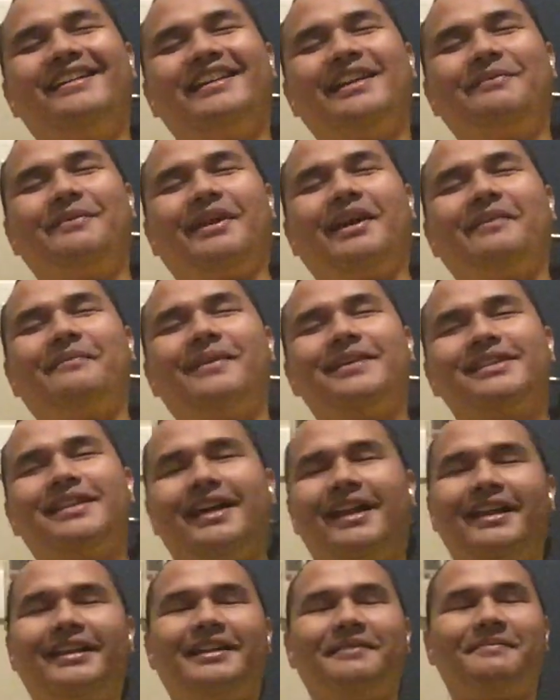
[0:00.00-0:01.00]
Tapi nggak
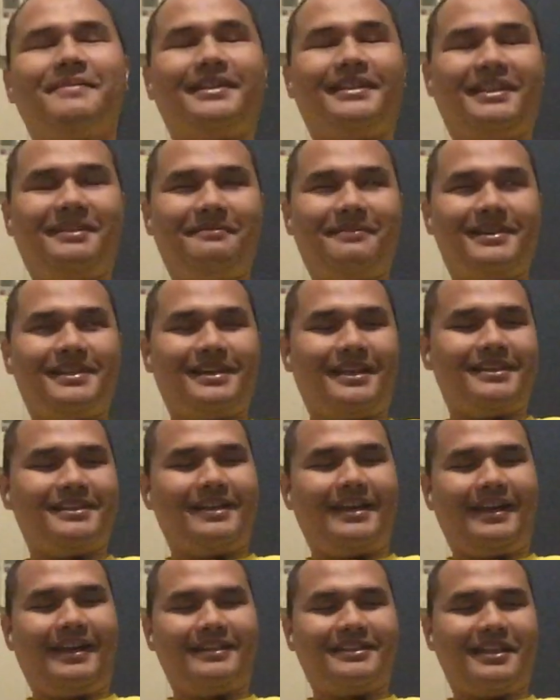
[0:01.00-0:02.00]
masalah, yang penting bisa
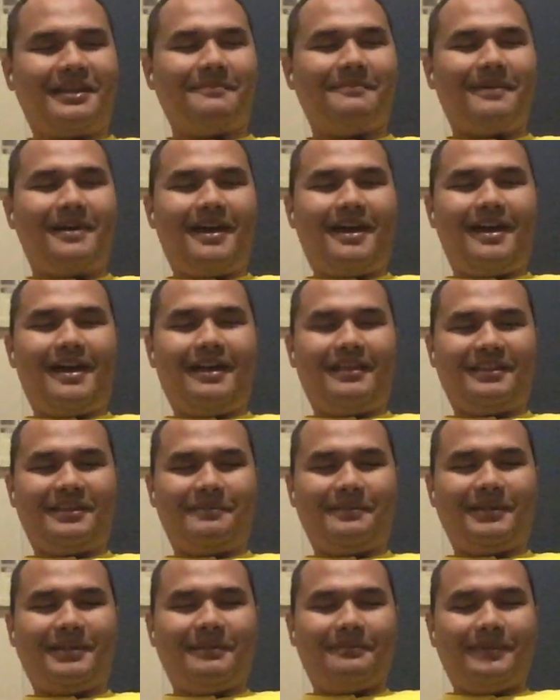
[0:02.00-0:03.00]
sharing sama
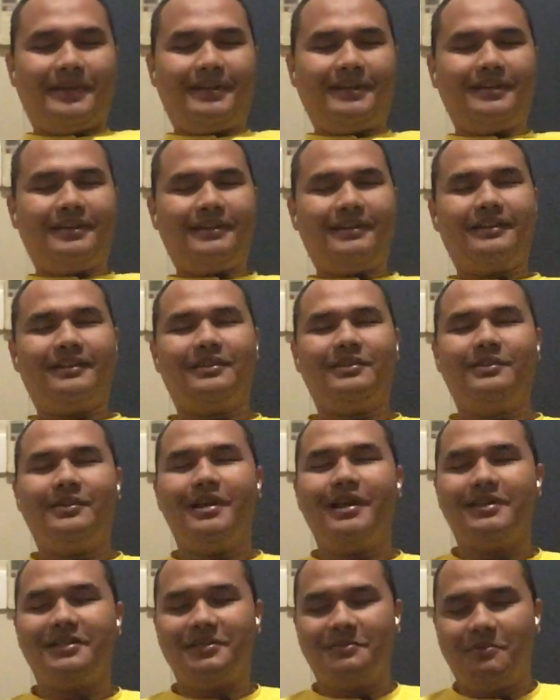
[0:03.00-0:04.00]
teman-teman. Itu
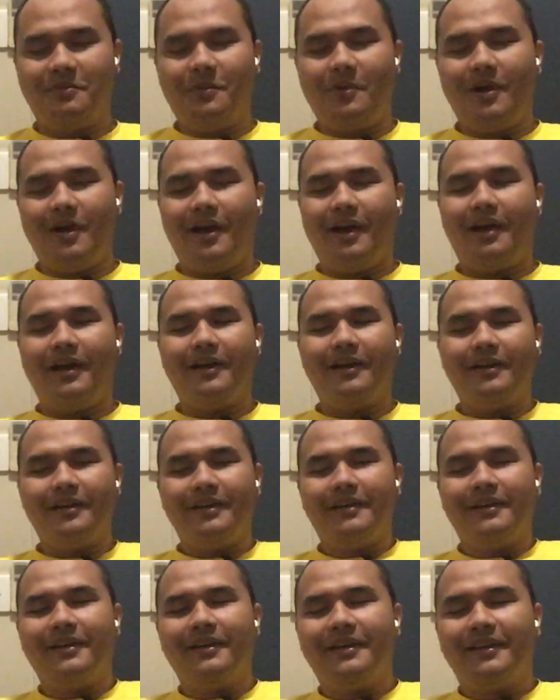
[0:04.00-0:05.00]
udah sebuah
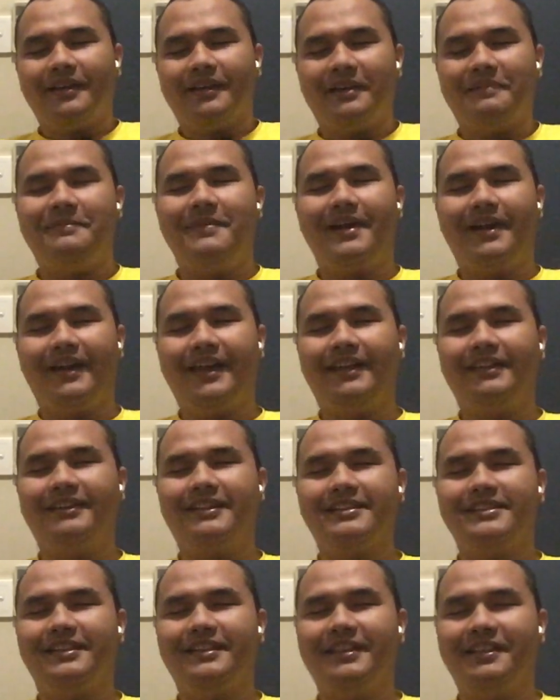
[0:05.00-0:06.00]
kebahagiaan
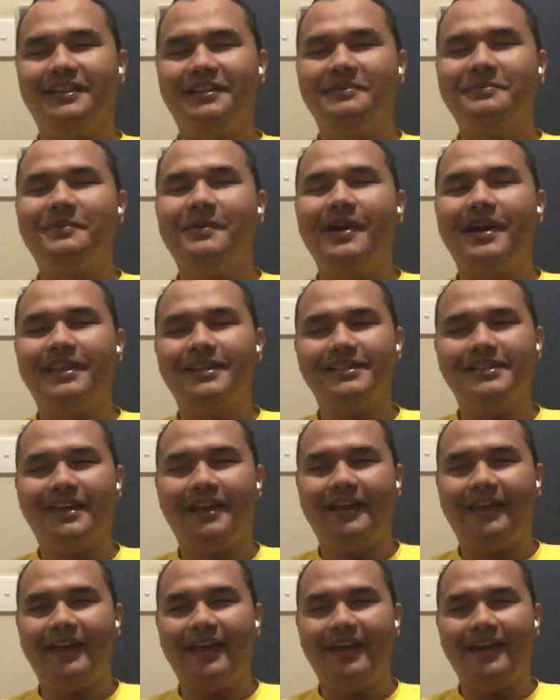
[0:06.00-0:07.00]
tersendiri buat
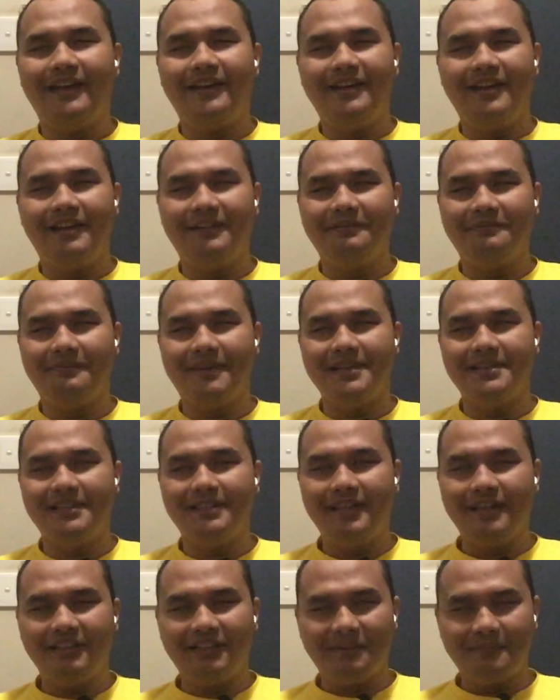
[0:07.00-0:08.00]
saya dan
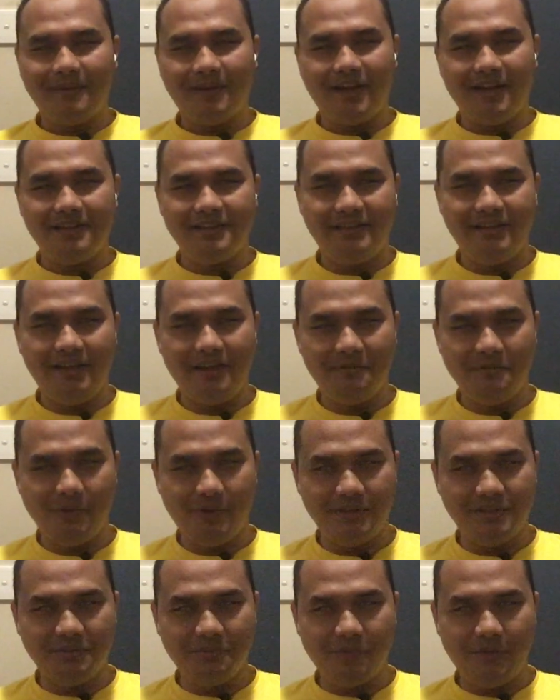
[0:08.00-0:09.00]
pastinya terima kasih ya
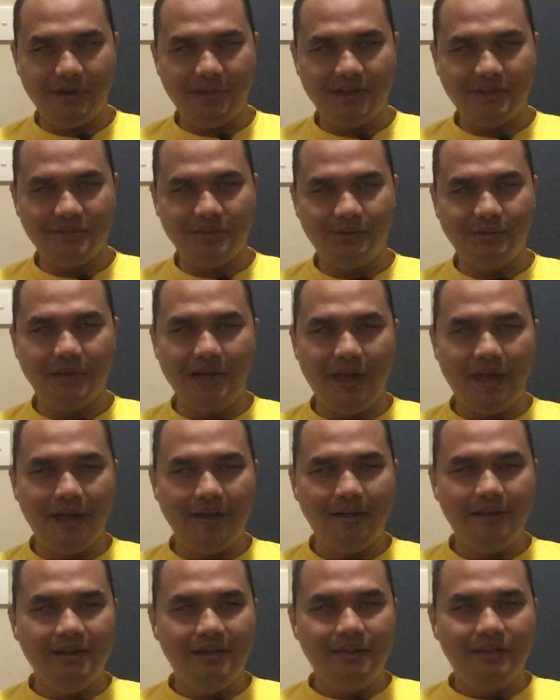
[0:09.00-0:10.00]
buat semua yang sudah
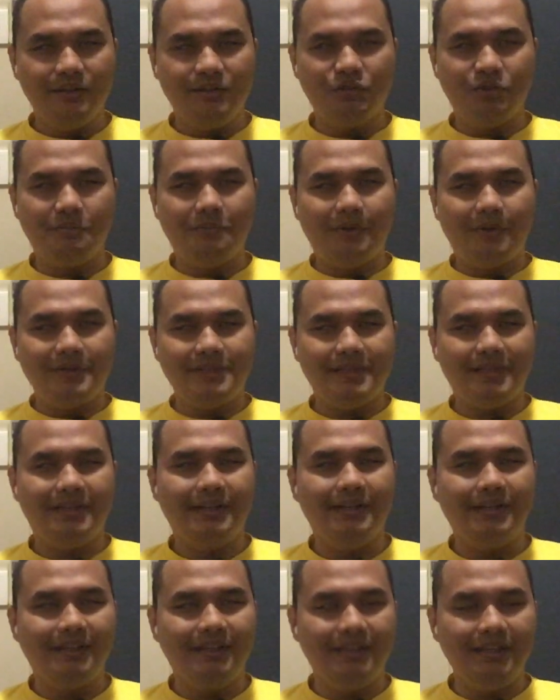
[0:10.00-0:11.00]
support
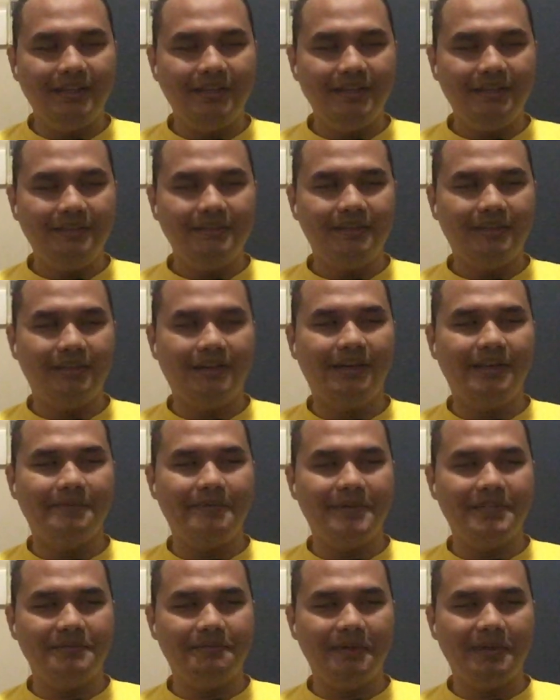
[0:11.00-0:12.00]
channel ini, channel
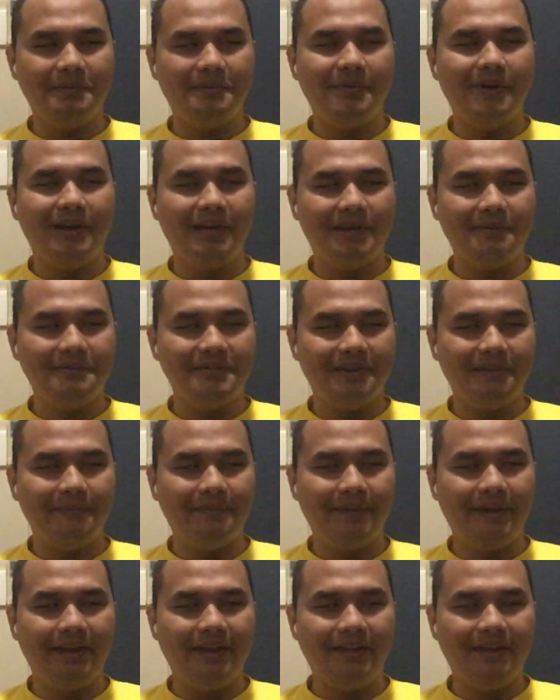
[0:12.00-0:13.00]
Mas P Muharram
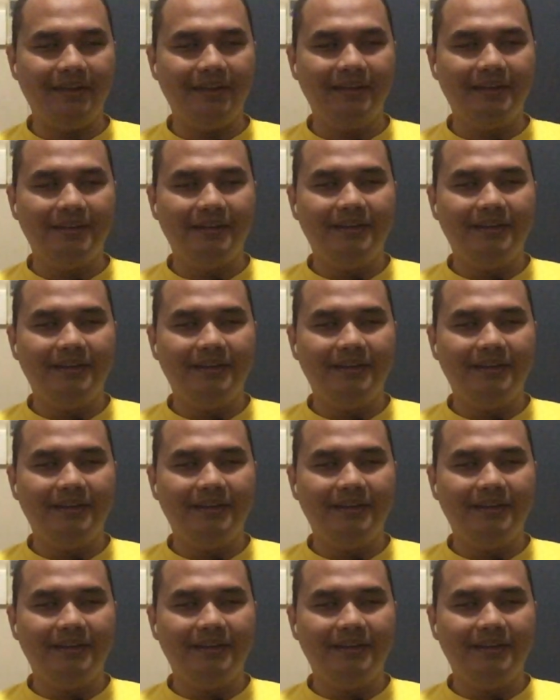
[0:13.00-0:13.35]
sampai